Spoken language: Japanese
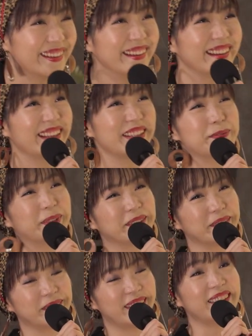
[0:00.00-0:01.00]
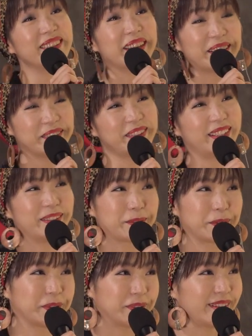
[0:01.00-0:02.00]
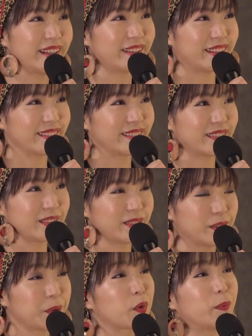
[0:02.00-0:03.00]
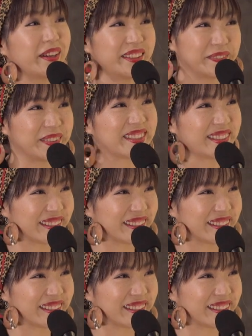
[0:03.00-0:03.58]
えでもあの出るんだよっていうことは喜ばれてました